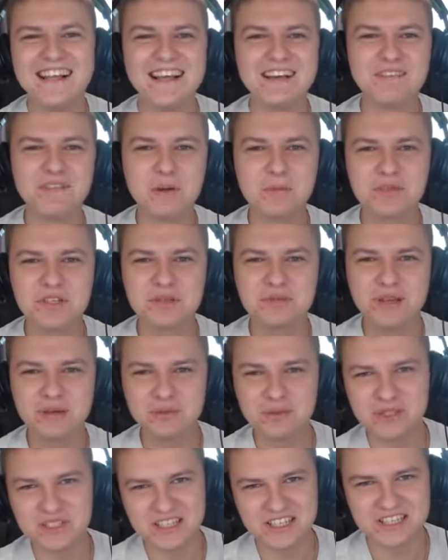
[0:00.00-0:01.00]
в общем, я
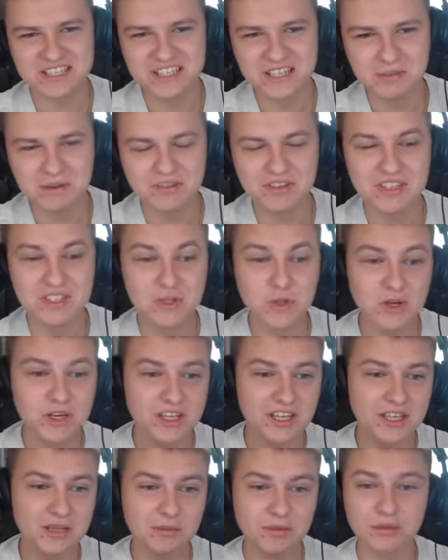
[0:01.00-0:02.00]
буду сейчас с ними в
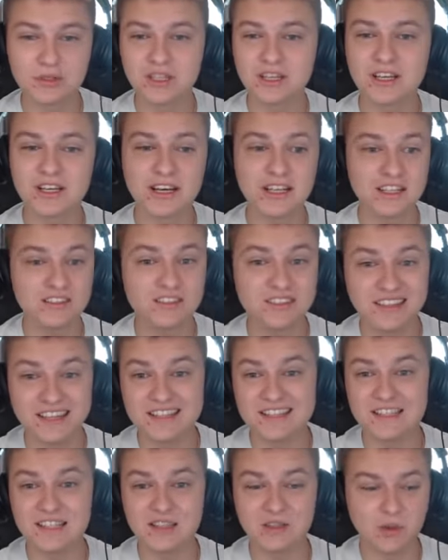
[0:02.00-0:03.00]
Дискорде, они будут играть
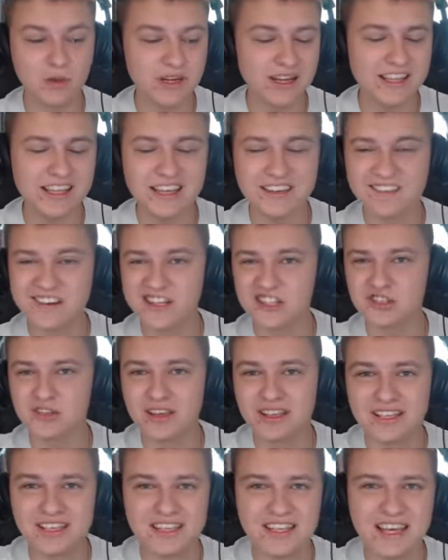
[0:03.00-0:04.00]
12-0, они говорят, что
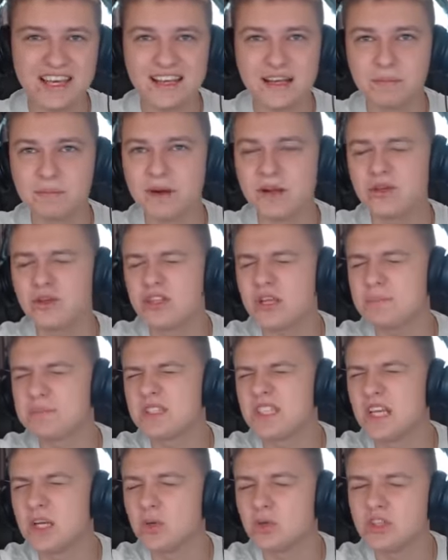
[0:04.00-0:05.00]
этой декой пройдет
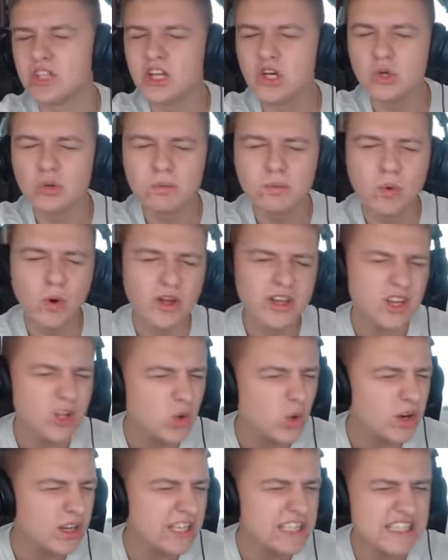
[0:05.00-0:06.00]
абсолютно любой
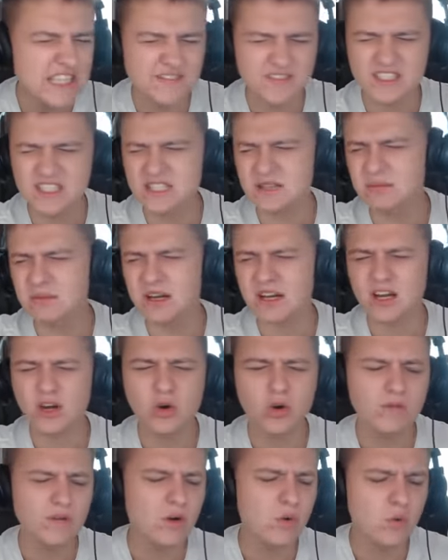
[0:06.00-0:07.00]
игрок, независимо
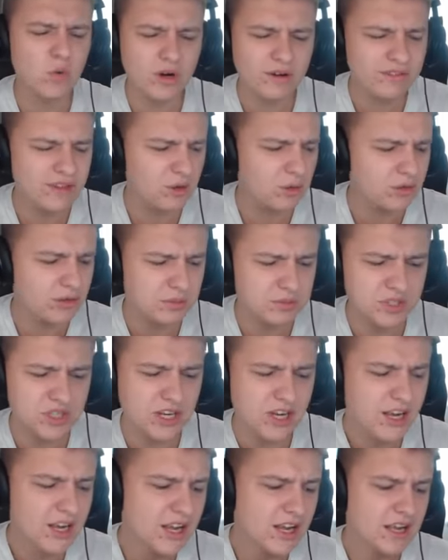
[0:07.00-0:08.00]
какого уровня он
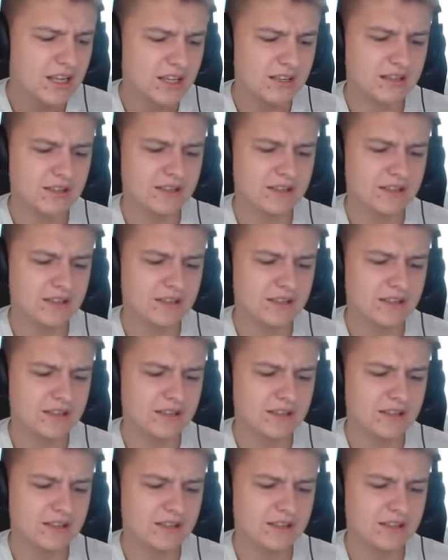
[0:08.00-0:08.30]
вообще, э,